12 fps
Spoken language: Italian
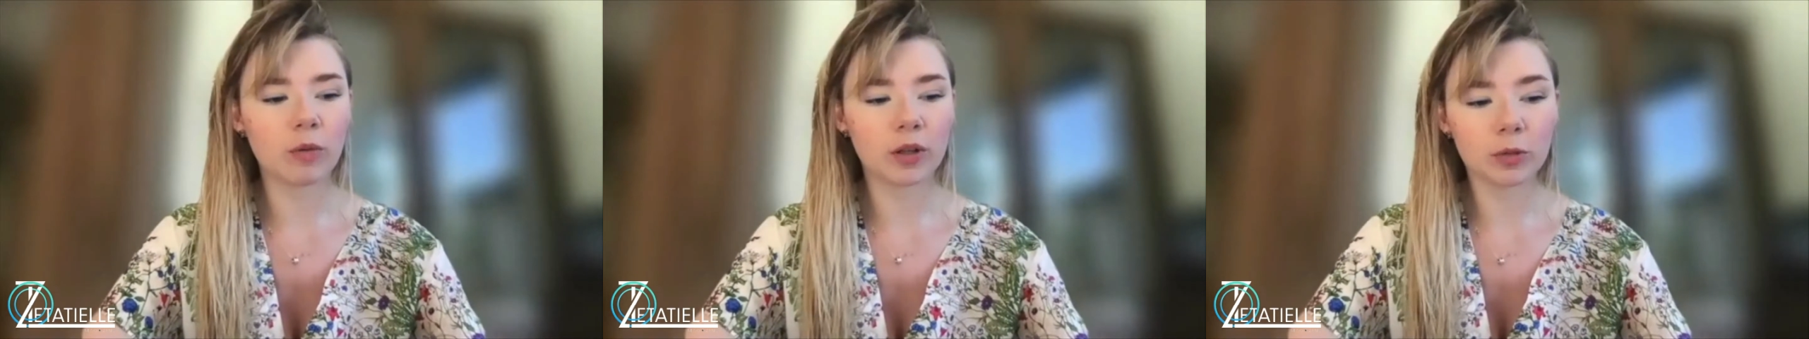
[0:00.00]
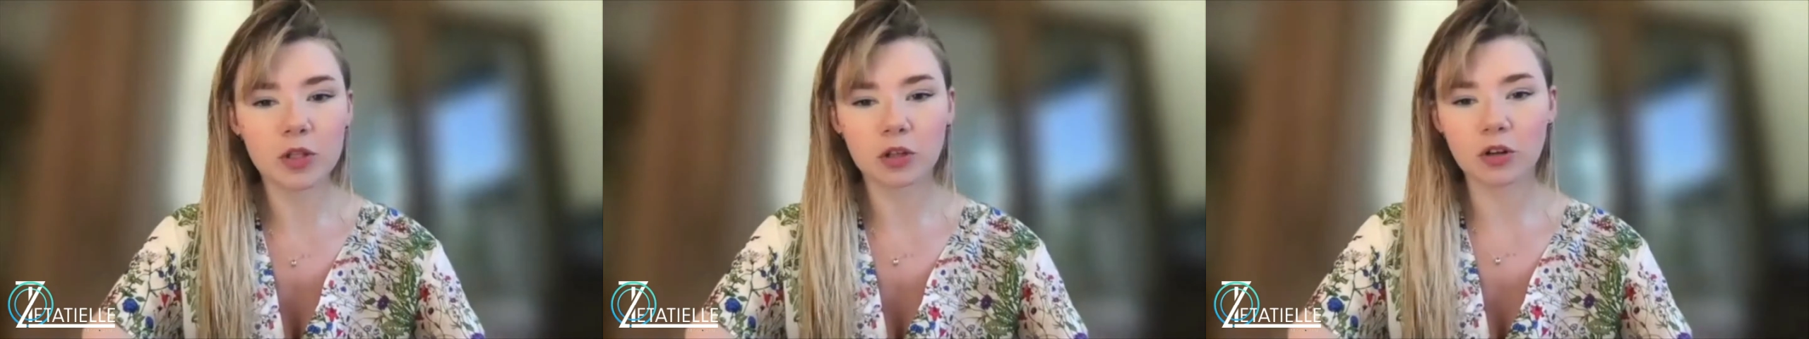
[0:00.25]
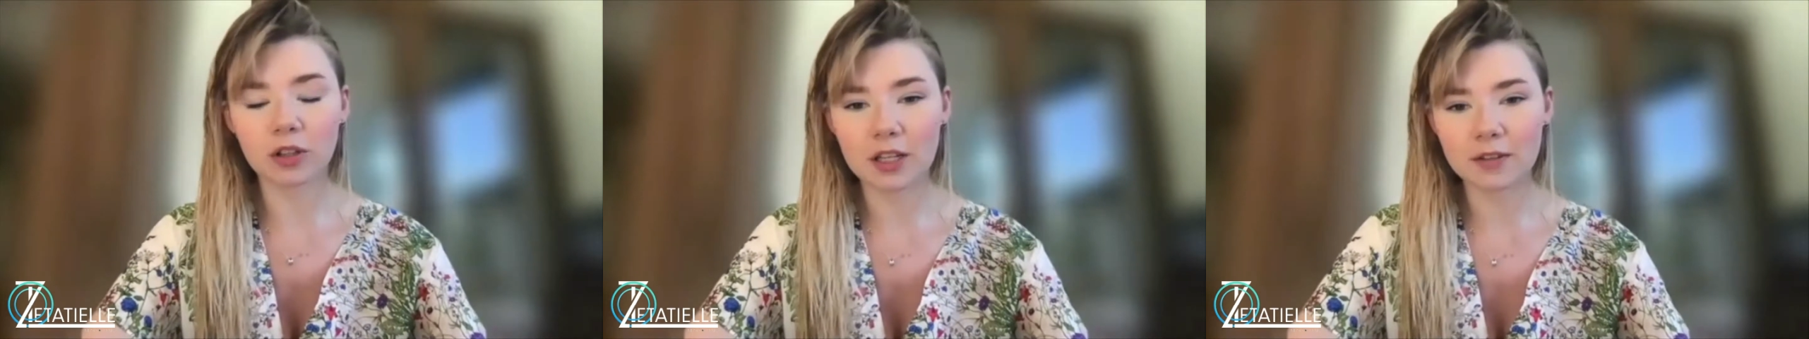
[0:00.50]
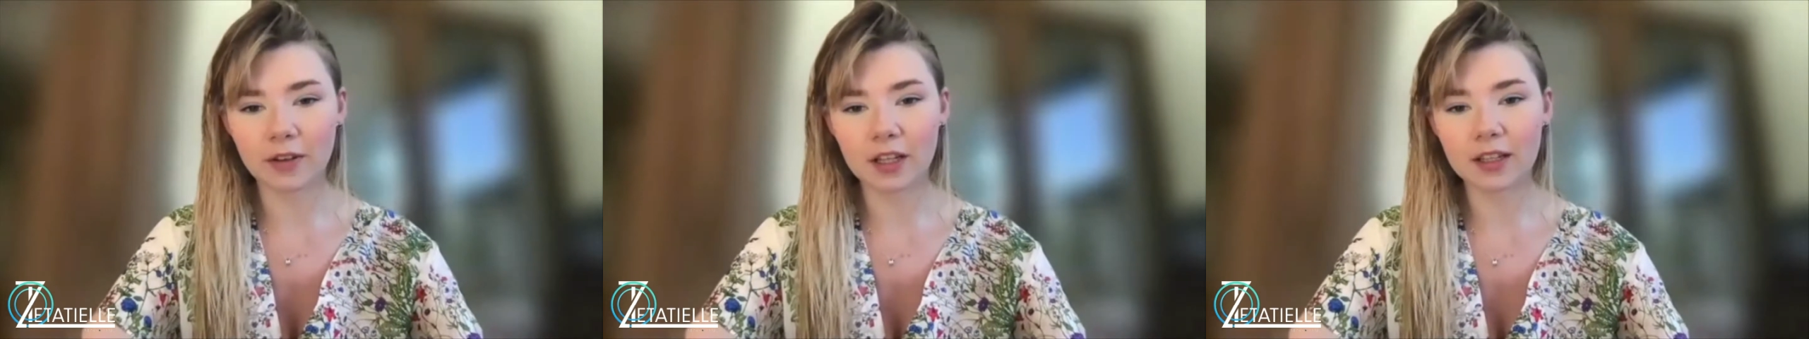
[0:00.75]
quando mi sono
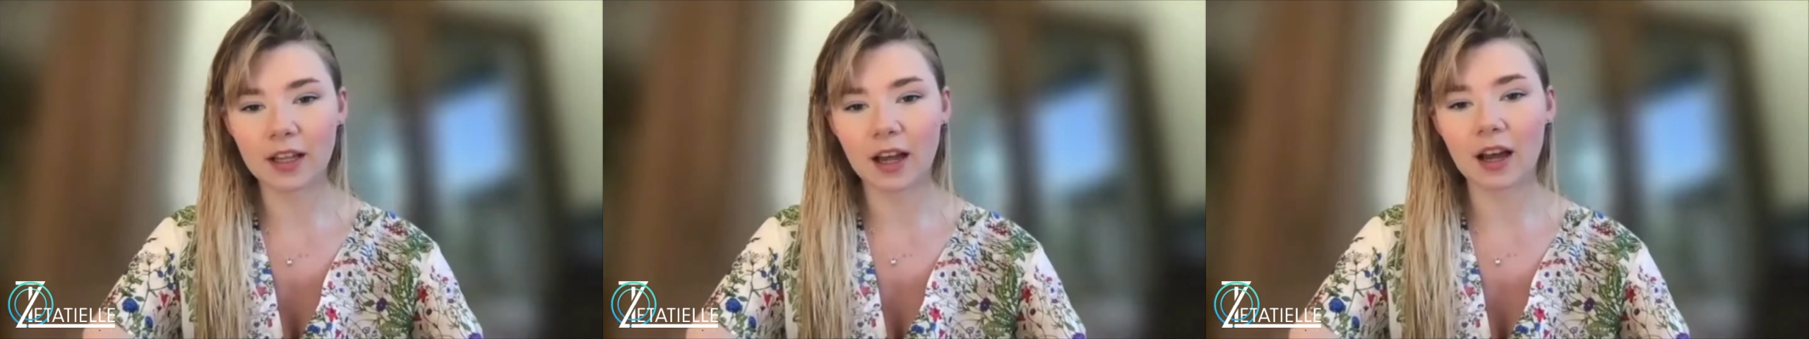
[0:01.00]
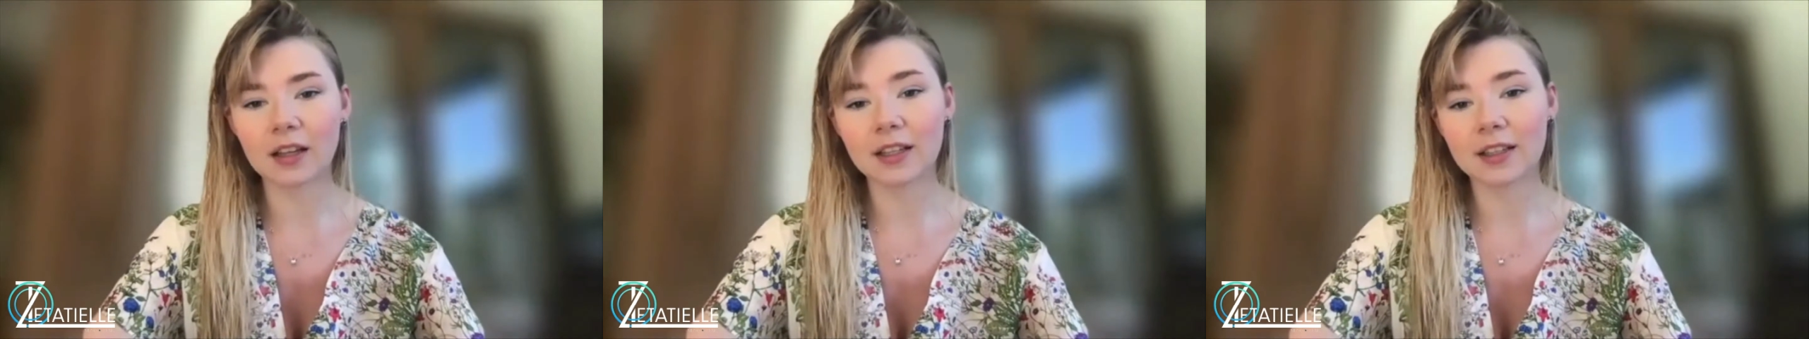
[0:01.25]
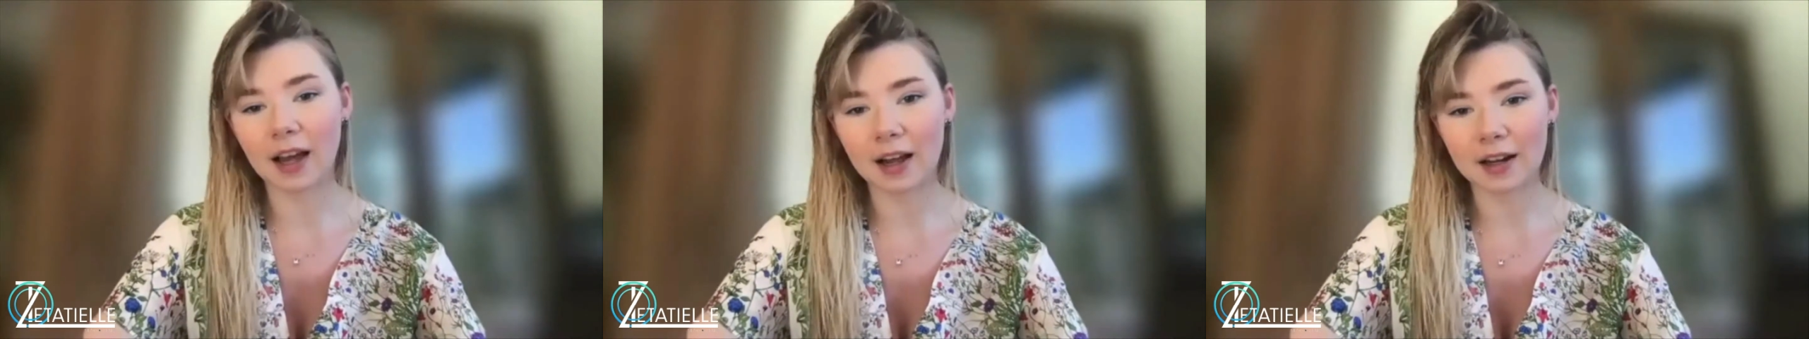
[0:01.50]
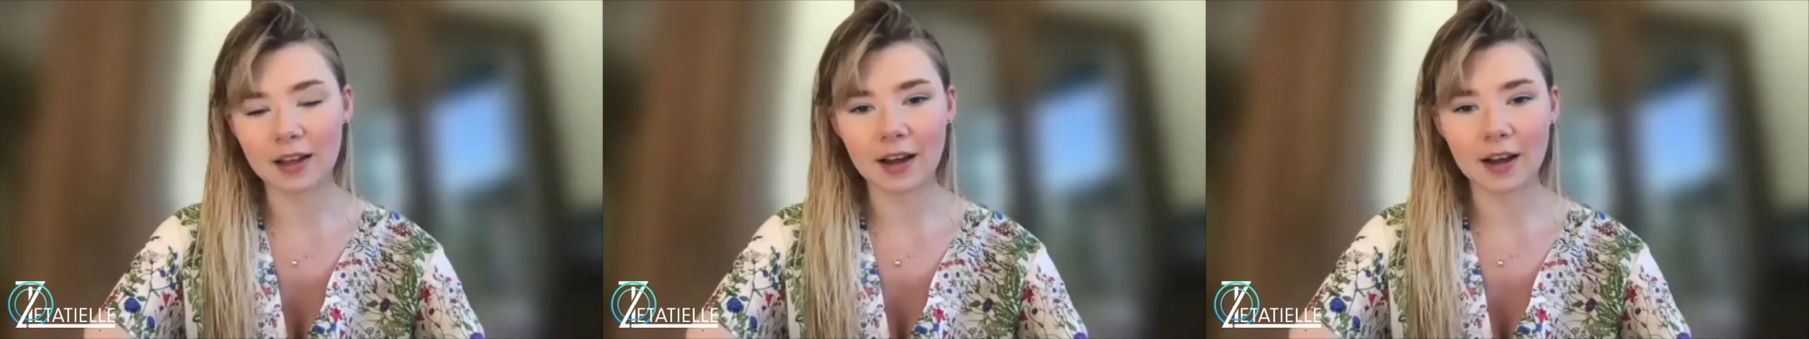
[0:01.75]
trasferita in
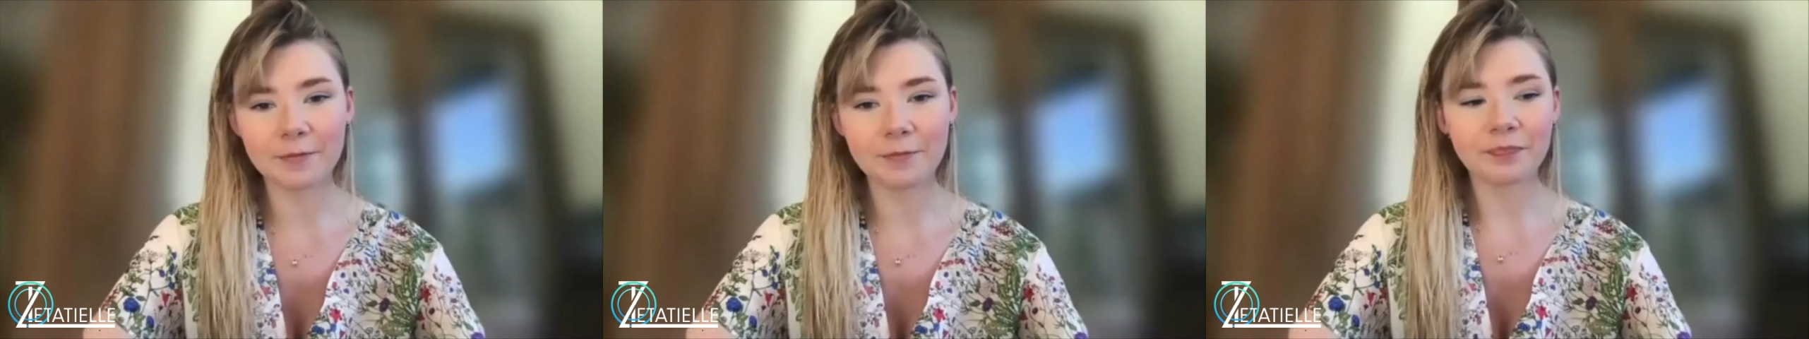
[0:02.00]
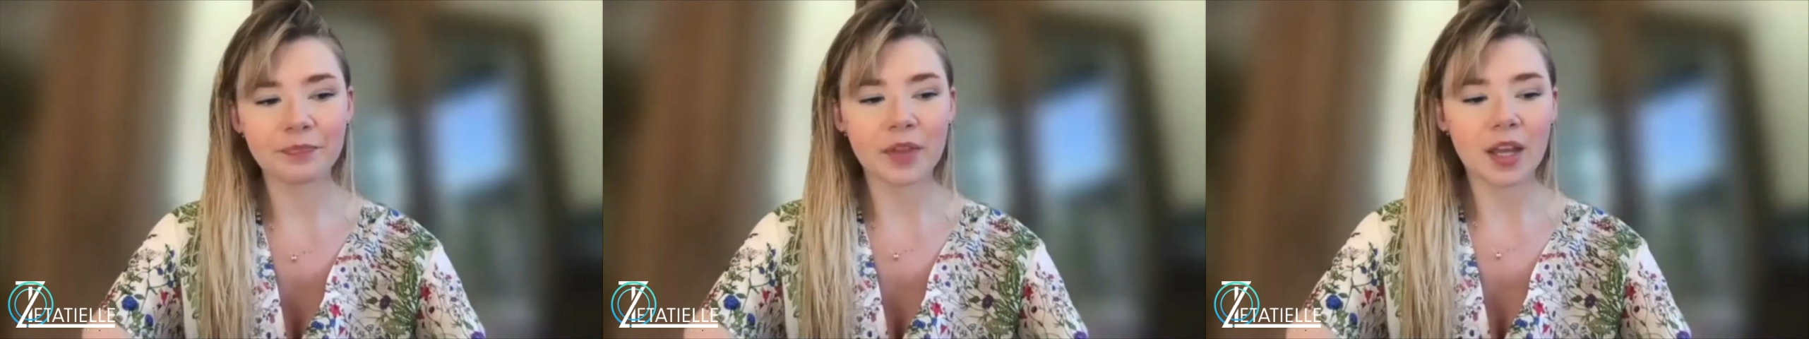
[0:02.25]
Italia,